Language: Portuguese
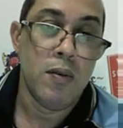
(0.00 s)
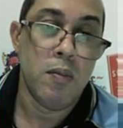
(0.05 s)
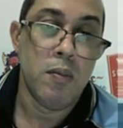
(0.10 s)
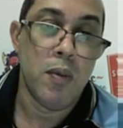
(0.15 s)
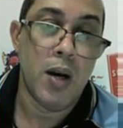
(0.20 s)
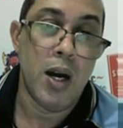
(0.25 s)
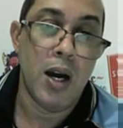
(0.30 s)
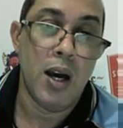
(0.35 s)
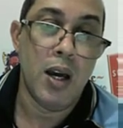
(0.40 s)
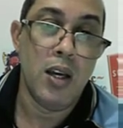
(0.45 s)

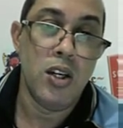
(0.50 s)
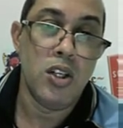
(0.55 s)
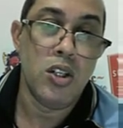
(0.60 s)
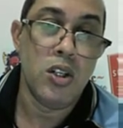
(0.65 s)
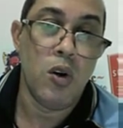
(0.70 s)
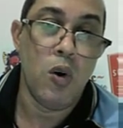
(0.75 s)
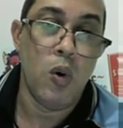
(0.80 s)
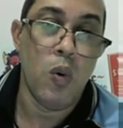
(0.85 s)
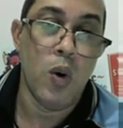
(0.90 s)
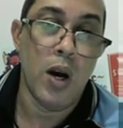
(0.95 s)

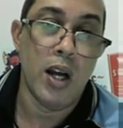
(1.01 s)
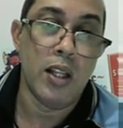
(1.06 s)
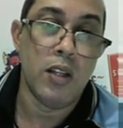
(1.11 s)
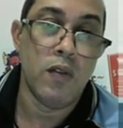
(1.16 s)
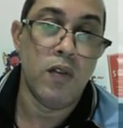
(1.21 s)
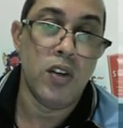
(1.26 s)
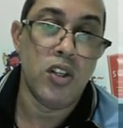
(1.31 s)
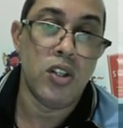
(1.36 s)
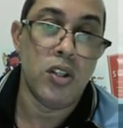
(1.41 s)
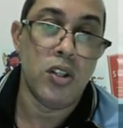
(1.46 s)
Mais
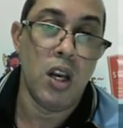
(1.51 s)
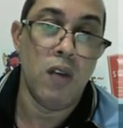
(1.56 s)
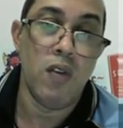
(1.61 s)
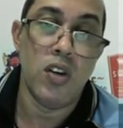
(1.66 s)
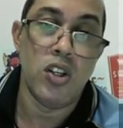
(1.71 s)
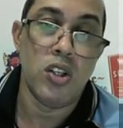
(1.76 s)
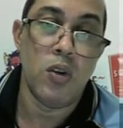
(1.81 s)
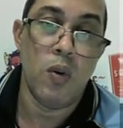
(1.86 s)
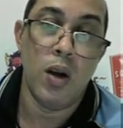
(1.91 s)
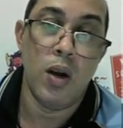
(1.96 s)
4 vezes 3
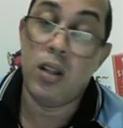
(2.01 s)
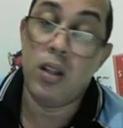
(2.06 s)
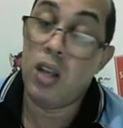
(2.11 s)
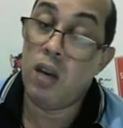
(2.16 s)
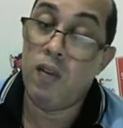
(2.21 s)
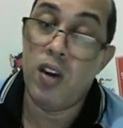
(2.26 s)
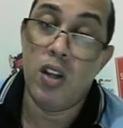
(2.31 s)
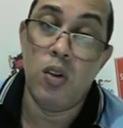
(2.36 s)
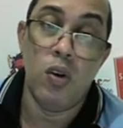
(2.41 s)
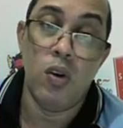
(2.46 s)
vezes, 4,
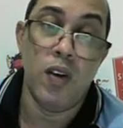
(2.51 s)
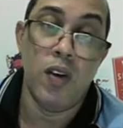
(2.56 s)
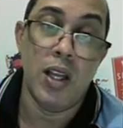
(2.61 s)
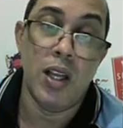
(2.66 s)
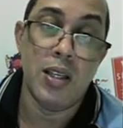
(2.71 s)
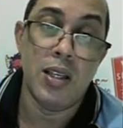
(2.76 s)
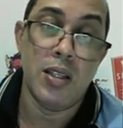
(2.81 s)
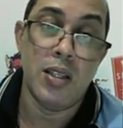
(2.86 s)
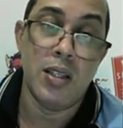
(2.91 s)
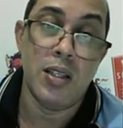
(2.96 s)
3 vezes 2 vai
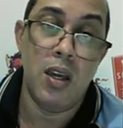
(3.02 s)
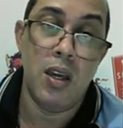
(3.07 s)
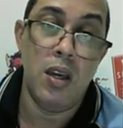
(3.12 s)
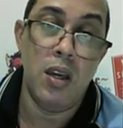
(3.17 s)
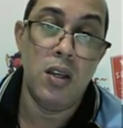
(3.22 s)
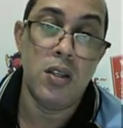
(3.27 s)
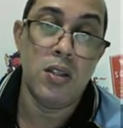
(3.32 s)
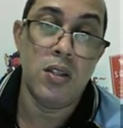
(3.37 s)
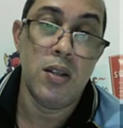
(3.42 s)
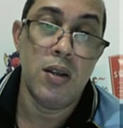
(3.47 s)
dar
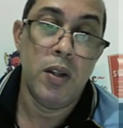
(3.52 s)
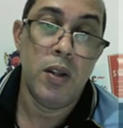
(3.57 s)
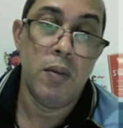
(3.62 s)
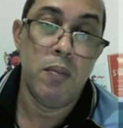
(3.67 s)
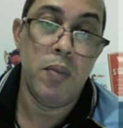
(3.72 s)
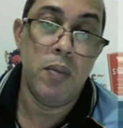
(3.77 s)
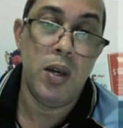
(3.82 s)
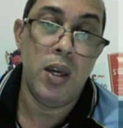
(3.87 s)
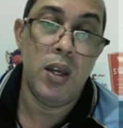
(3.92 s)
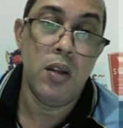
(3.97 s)
6,
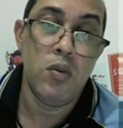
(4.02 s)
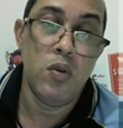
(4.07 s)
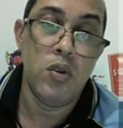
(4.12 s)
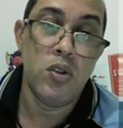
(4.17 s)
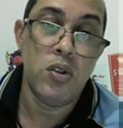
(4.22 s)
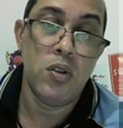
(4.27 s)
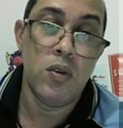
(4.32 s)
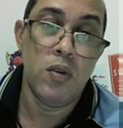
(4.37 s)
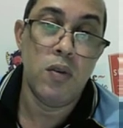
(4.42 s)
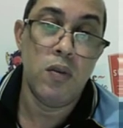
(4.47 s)

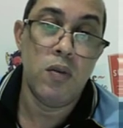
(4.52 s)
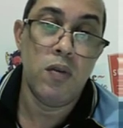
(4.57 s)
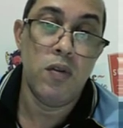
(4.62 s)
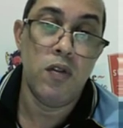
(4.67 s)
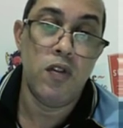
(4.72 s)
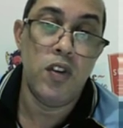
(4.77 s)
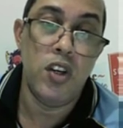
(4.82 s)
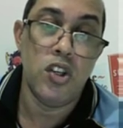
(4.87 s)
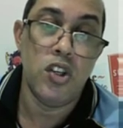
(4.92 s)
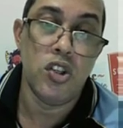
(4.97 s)
menos
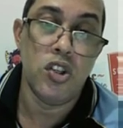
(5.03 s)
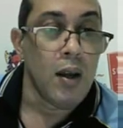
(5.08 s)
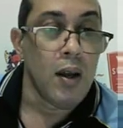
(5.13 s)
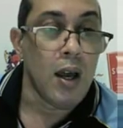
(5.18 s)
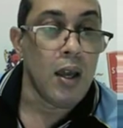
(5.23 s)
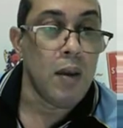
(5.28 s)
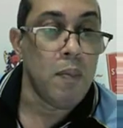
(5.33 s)
20.